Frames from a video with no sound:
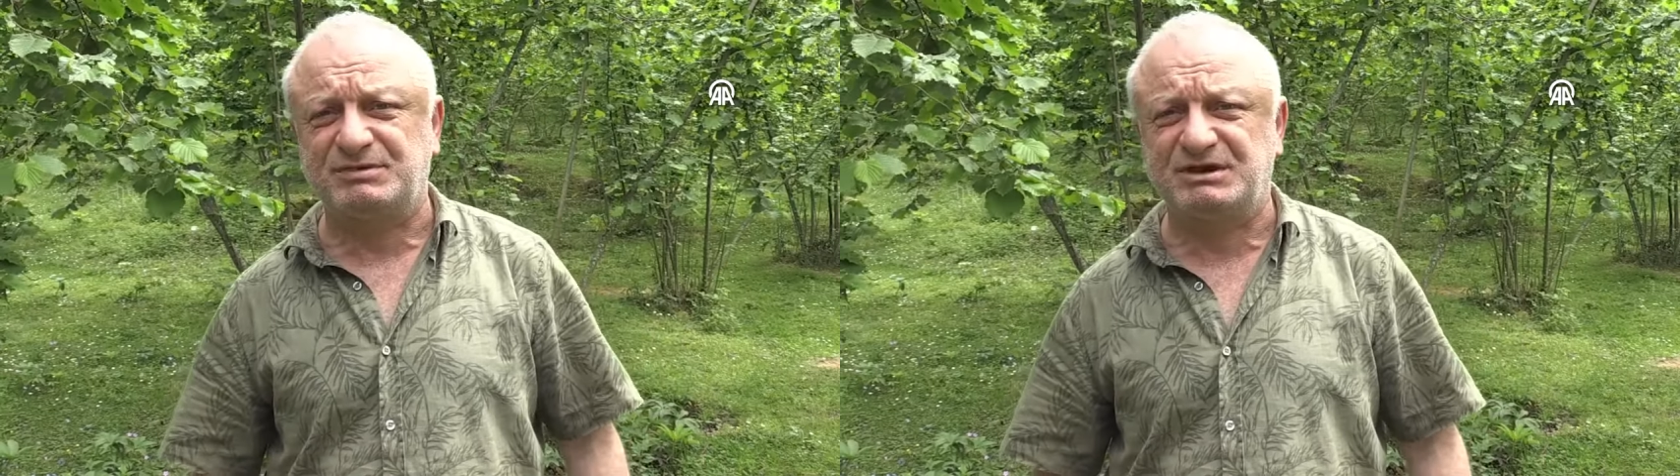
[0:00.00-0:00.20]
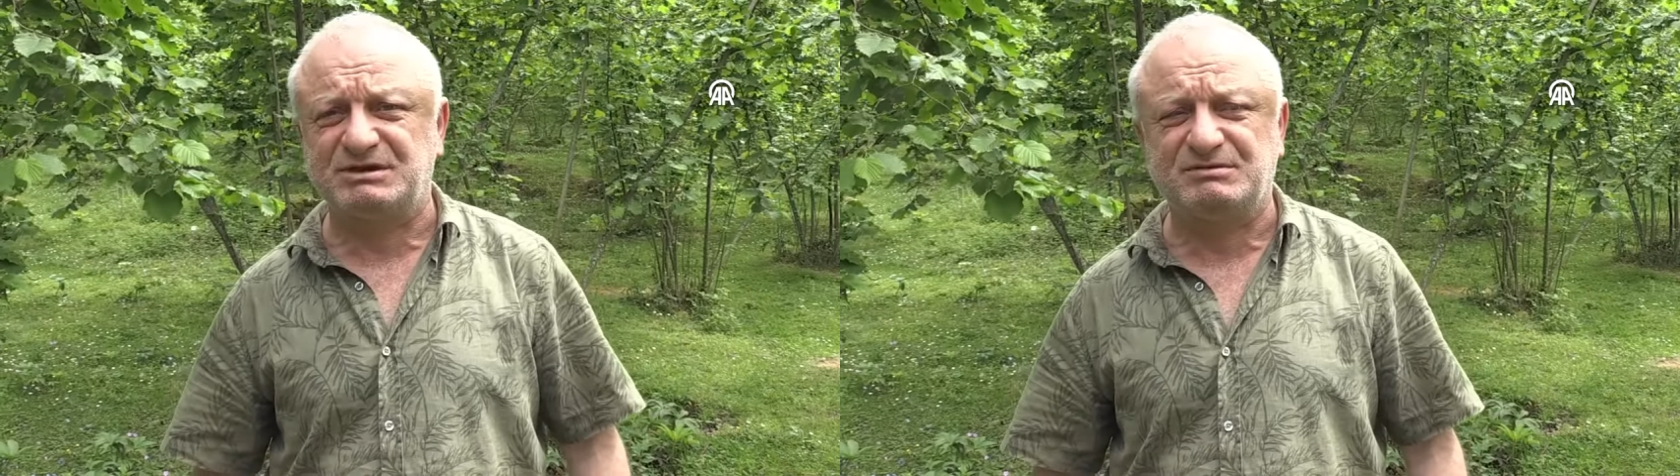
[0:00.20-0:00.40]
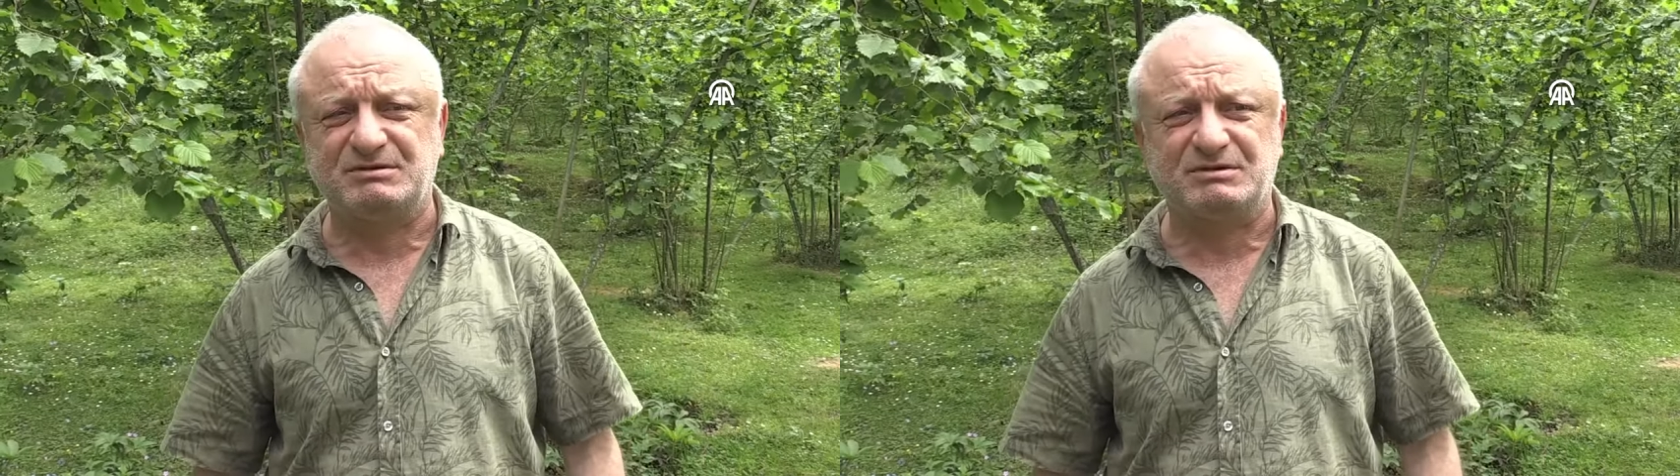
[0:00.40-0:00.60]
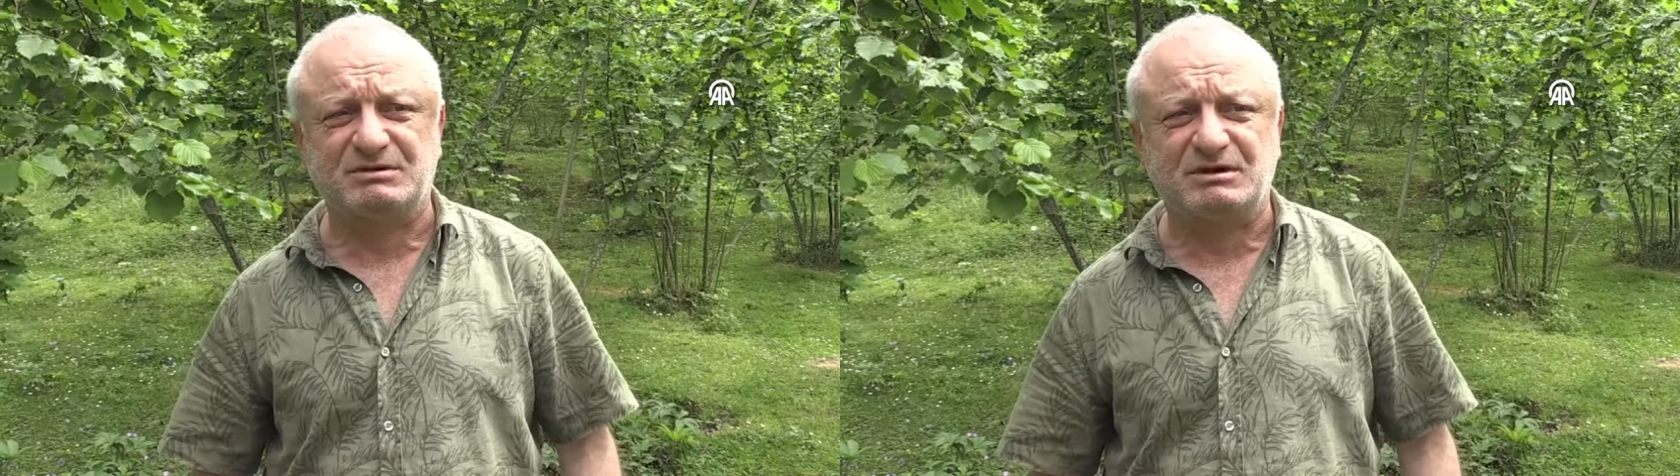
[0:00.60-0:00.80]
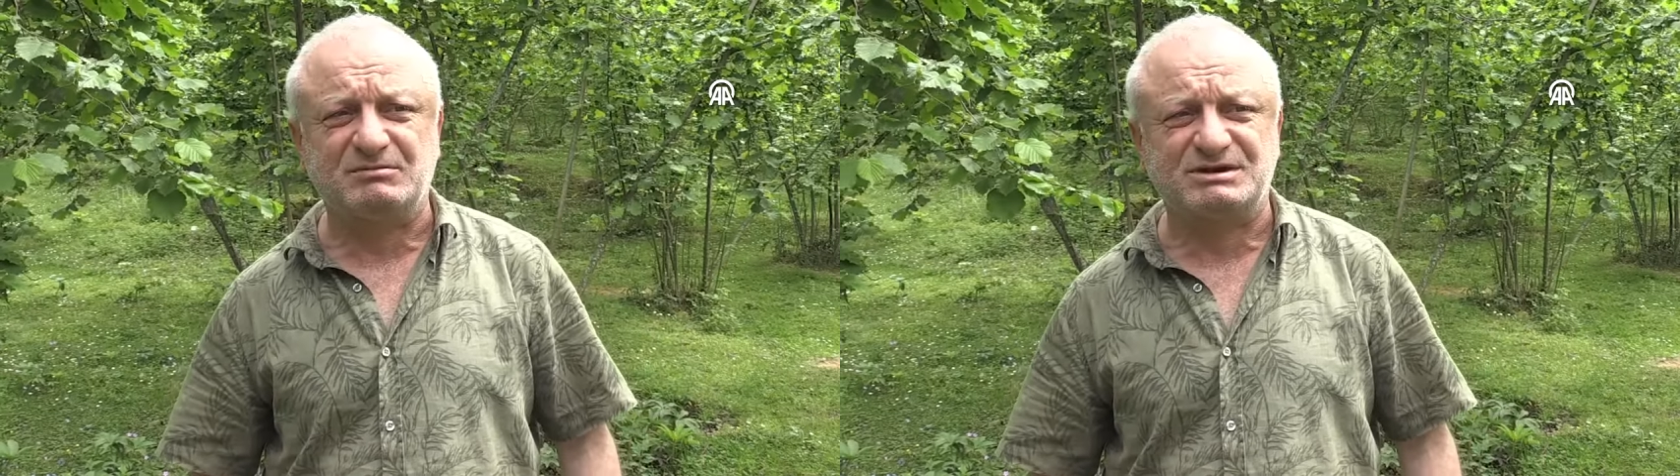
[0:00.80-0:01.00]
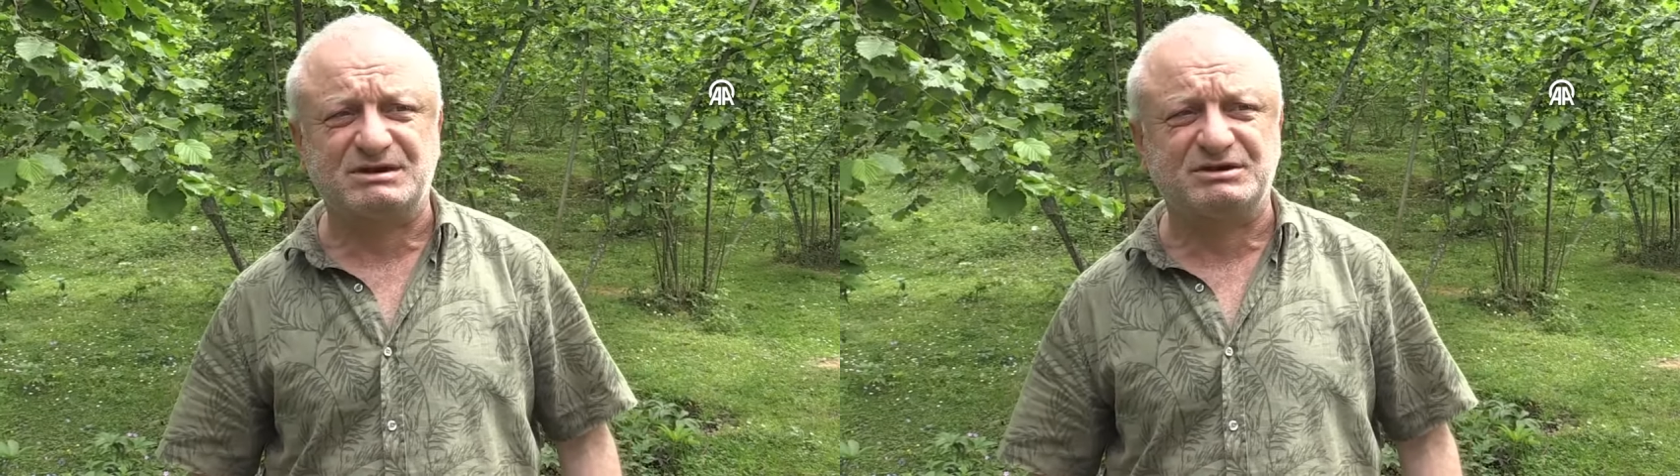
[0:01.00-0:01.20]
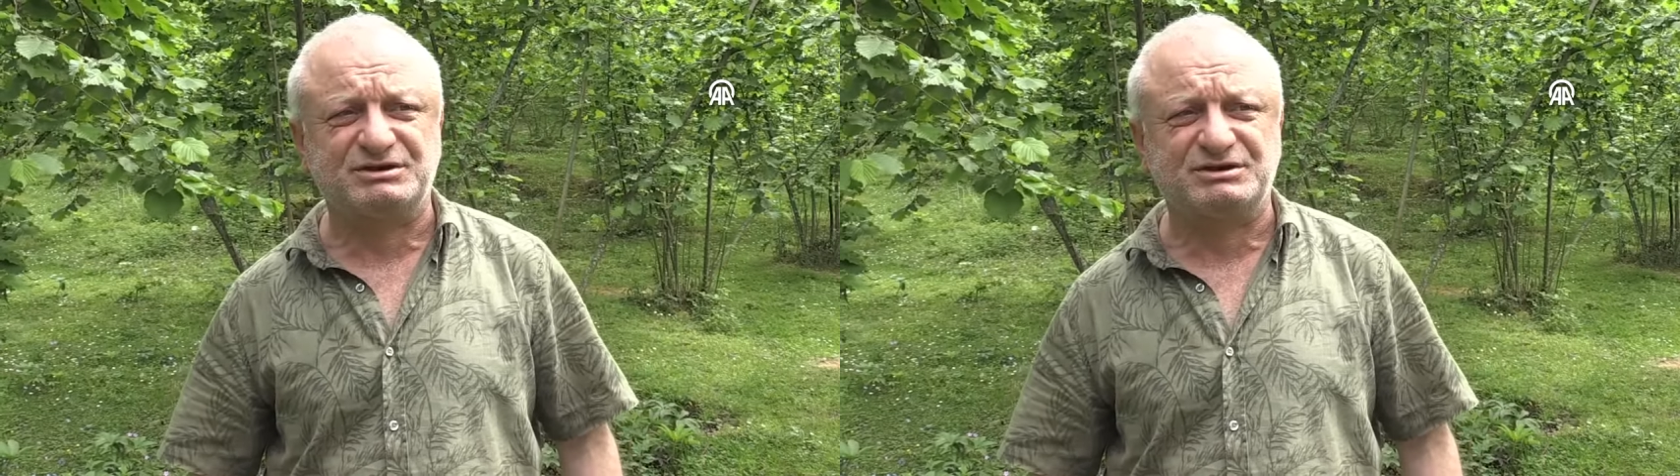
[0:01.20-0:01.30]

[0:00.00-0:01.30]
beyaz bir kar maskeli